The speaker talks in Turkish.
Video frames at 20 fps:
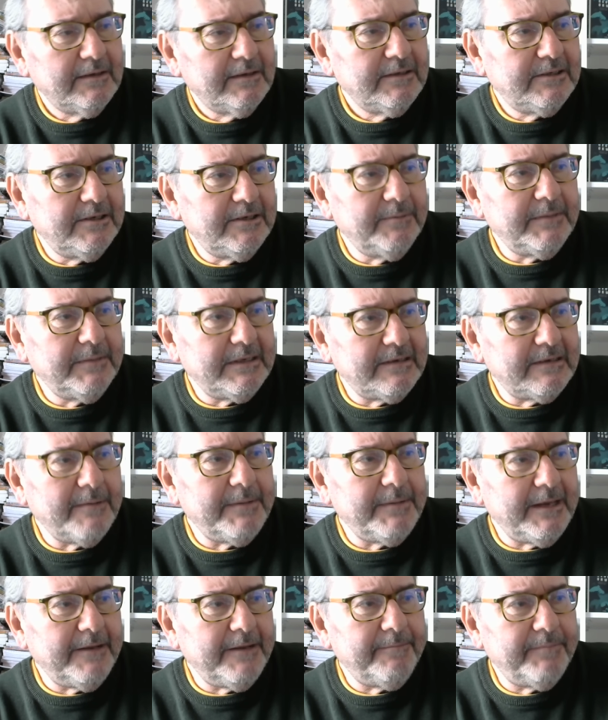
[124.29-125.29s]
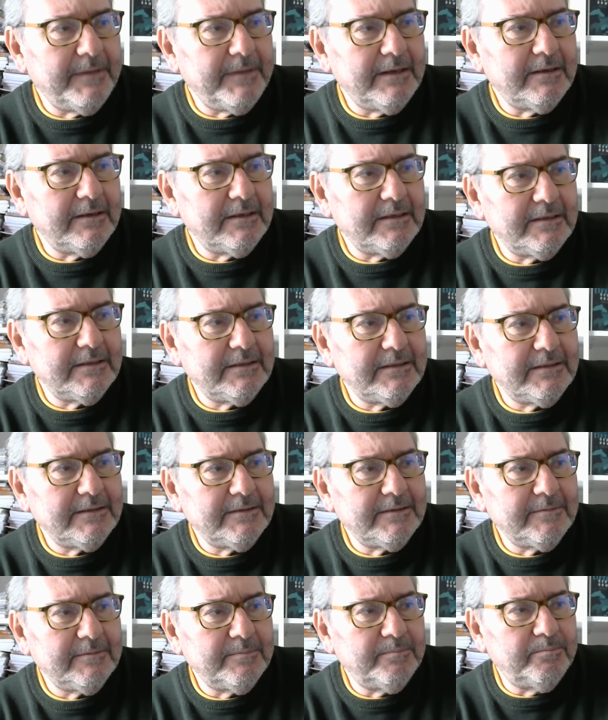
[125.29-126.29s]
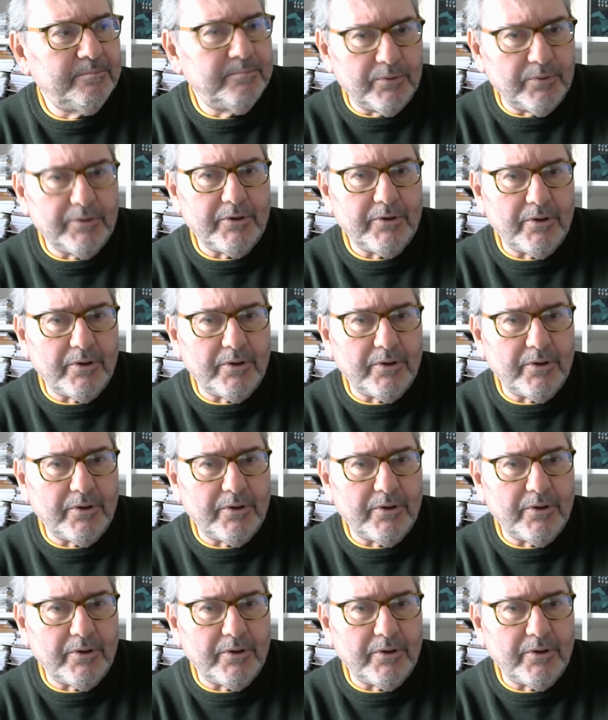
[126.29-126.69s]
Şimdi tabii e, bu